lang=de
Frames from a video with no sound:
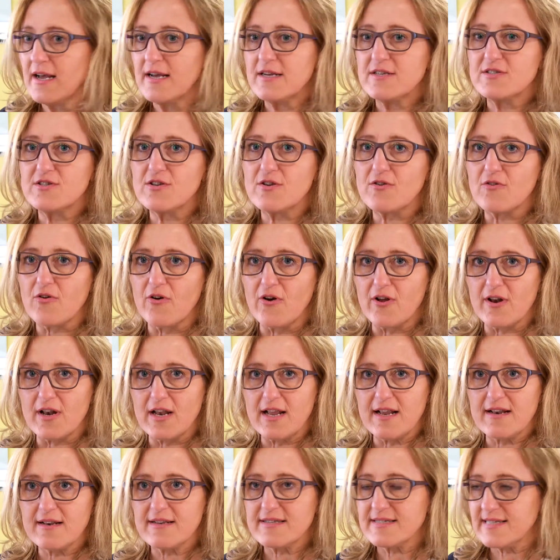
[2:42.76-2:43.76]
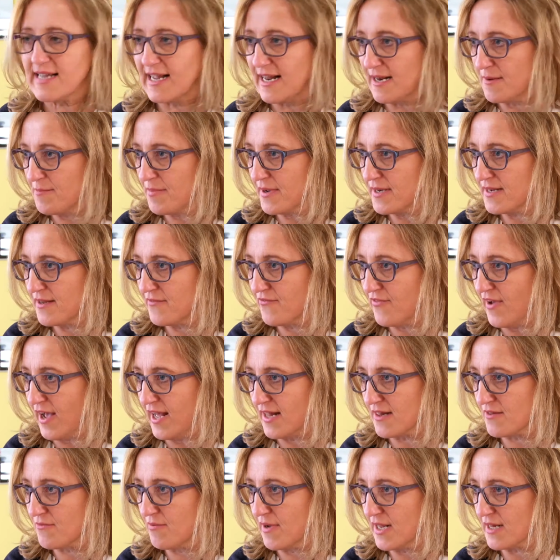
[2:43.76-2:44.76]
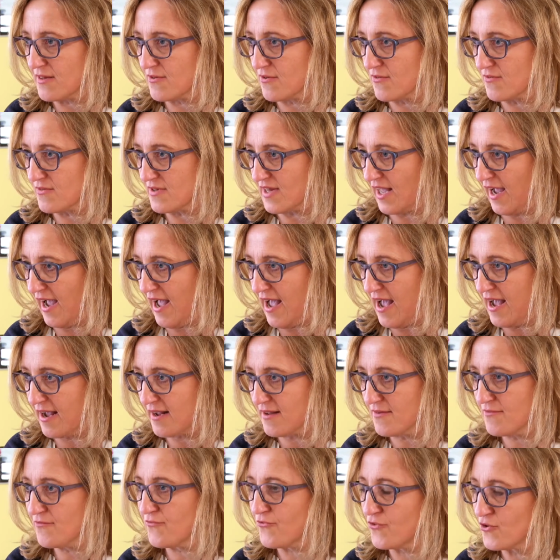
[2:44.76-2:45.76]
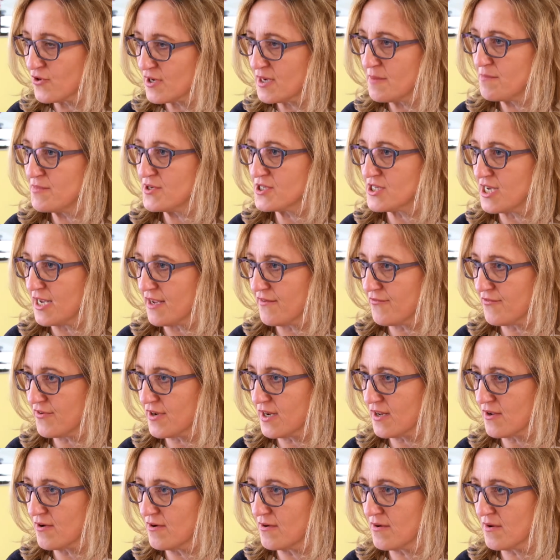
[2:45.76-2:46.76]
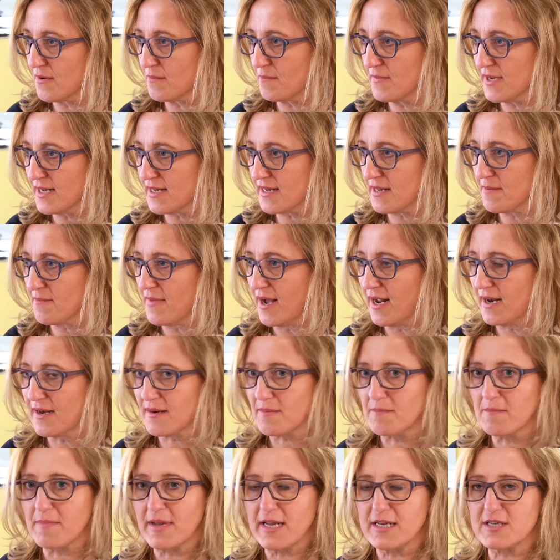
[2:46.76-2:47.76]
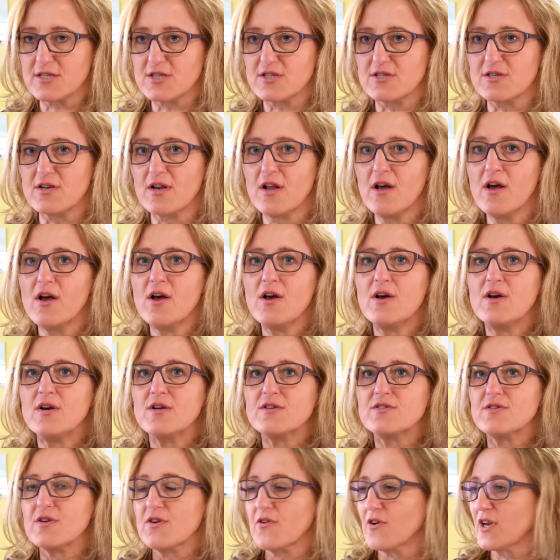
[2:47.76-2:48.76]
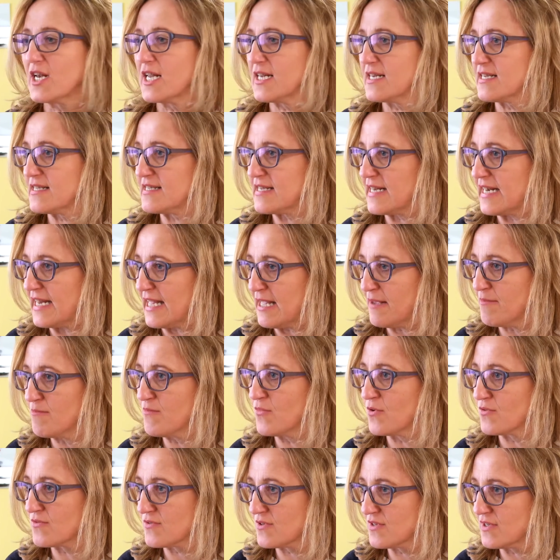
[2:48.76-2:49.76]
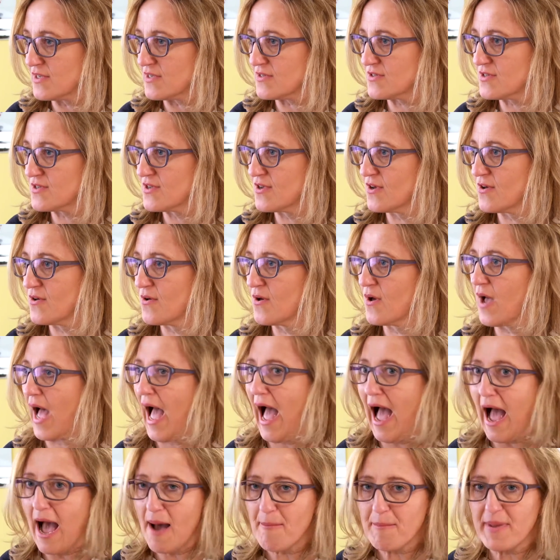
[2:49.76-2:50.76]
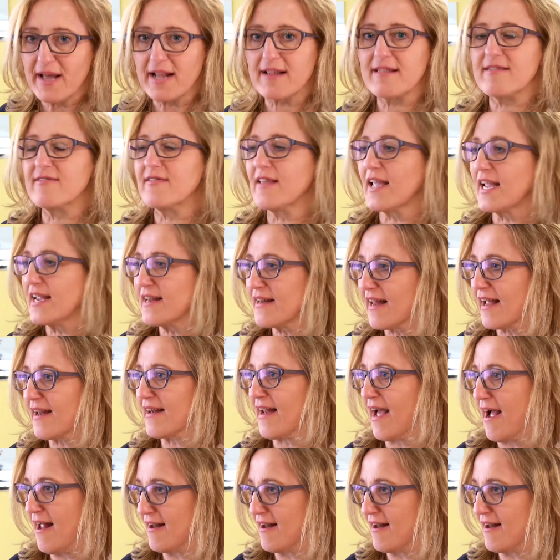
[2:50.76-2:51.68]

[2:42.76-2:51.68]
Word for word: Sie können selber die Verantwortung tragen für die Beschäftigung mit dem alten Menschen. Sie können das Leben und das Arbeiten in einer